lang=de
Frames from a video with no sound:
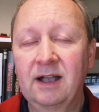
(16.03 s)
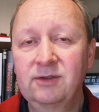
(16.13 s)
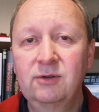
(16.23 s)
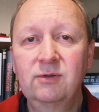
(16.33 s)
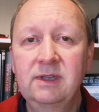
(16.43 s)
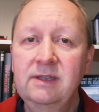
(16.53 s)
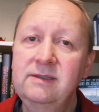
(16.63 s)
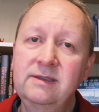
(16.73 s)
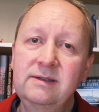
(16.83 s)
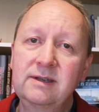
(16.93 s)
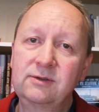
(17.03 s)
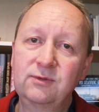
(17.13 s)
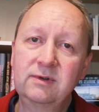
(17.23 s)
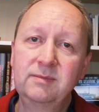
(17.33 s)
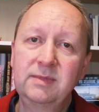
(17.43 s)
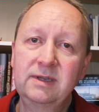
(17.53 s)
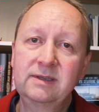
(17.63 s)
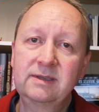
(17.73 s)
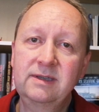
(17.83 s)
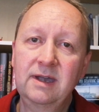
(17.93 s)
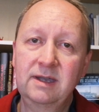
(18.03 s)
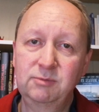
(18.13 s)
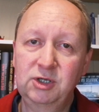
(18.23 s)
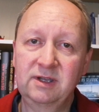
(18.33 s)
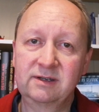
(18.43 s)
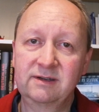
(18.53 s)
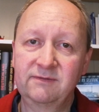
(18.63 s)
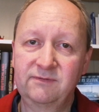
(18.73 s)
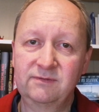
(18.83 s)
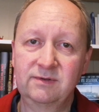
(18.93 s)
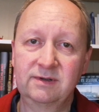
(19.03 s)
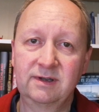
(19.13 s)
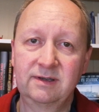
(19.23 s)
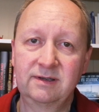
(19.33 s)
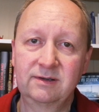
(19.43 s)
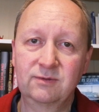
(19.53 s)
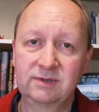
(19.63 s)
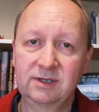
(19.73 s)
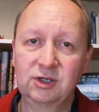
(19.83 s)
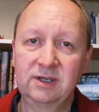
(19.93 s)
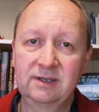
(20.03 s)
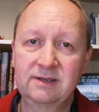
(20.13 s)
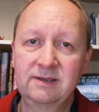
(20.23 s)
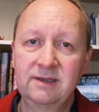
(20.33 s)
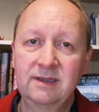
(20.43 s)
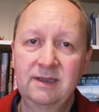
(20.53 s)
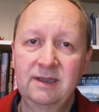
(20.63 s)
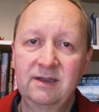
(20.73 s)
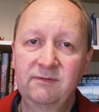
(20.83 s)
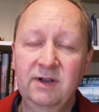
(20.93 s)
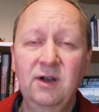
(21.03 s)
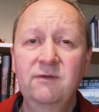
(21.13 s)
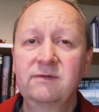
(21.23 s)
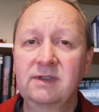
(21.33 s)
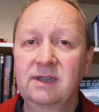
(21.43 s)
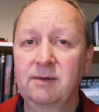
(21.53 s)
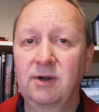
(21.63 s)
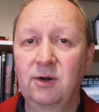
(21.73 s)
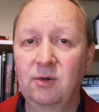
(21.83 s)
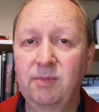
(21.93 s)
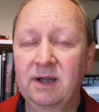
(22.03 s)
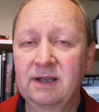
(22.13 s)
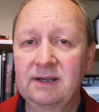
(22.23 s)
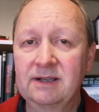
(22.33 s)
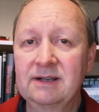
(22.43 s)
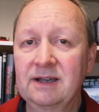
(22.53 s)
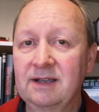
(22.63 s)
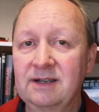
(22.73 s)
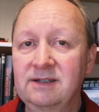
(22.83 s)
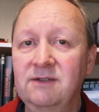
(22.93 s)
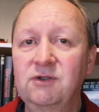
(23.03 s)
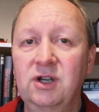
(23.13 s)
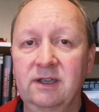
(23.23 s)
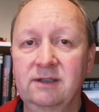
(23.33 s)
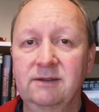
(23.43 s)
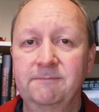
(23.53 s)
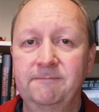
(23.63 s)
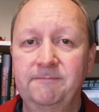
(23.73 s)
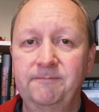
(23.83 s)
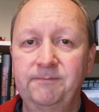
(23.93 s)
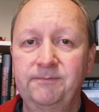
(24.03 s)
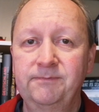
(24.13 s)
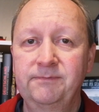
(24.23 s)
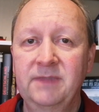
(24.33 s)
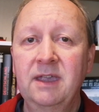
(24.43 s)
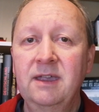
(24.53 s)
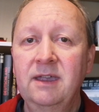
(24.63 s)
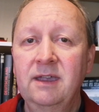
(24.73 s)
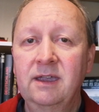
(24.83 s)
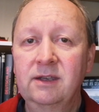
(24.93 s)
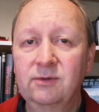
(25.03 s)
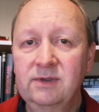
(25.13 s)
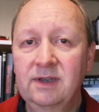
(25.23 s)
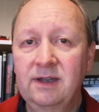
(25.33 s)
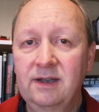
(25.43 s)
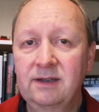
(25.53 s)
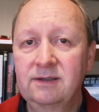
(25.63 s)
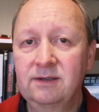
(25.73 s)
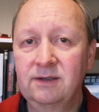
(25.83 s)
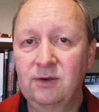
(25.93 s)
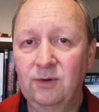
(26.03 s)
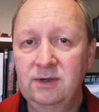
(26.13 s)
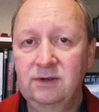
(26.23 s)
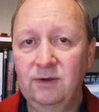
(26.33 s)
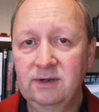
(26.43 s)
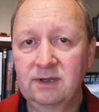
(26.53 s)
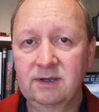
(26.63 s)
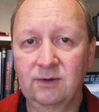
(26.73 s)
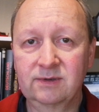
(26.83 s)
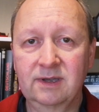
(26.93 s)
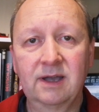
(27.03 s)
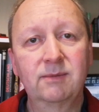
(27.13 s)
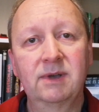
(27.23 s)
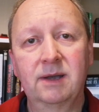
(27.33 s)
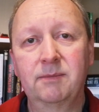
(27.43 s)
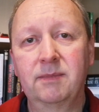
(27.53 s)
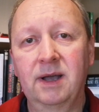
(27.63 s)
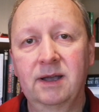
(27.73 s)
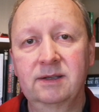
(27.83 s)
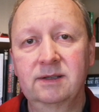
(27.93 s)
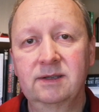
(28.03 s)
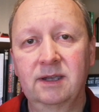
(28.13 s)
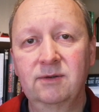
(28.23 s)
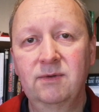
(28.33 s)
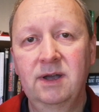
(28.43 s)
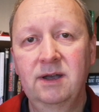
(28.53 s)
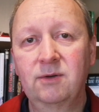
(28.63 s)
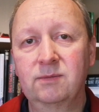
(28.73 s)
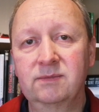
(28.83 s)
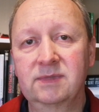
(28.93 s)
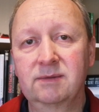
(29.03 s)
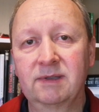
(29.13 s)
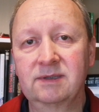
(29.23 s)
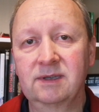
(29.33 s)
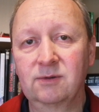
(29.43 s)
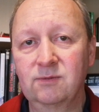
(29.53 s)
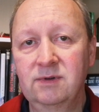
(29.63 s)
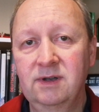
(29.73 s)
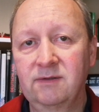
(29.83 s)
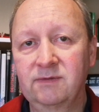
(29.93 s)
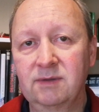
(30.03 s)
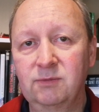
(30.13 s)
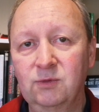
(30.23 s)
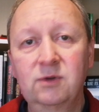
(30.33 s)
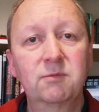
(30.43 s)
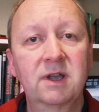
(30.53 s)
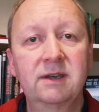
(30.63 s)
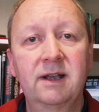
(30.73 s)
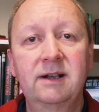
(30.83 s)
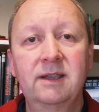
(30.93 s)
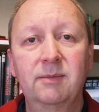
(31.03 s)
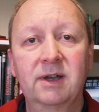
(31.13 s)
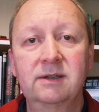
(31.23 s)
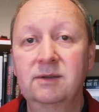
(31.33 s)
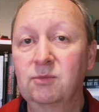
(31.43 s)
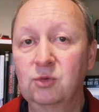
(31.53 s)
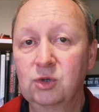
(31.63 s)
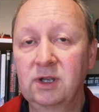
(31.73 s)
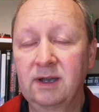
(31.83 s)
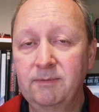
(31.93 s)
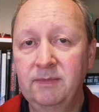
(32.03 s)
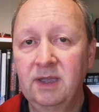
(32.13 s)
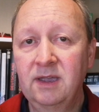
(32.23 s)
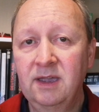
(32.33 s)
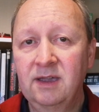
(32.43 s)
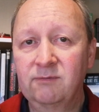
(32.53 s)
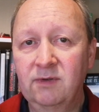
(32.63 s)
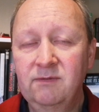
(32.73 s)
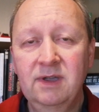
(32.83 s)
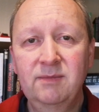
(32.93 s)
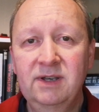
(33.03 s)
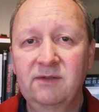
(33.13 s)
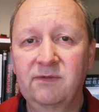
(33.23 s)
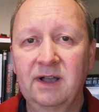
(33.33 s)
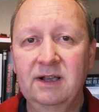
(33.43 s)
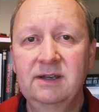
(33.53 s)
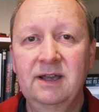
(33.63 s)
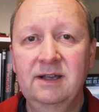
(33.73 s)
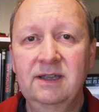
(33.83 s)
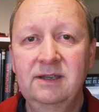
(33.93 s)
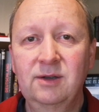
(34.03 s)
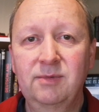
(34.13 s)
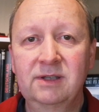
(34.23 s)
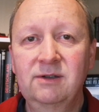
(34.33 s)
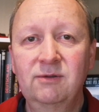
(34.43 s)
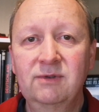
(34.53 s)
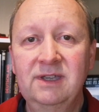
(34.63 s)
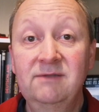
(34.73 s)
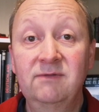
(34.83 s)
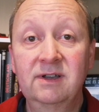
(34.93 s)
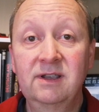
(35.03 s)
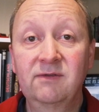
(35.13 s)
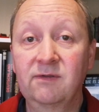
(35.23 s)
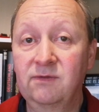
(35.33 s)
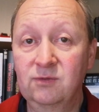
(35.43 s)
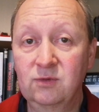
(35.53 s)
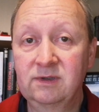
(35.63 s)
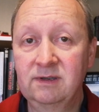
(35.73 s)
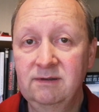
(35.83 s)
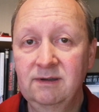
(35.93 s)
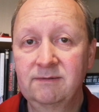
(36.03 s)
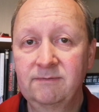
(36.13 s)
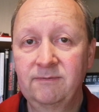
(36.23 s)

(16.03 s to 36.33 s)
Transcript: Anthologien sind naturgemäß die Heimstatt für Kurzgeschichten, verkaufen sich aber auch parallel relativ schlecht. In unserer neuen talking ausgabe am 8. Januar um 20 Uhr auf dem YouTube-Kanal der brennenden Buchstaben wollen wir einmal der Frage nachgehen, ob Anthologien wirklich verflucht sind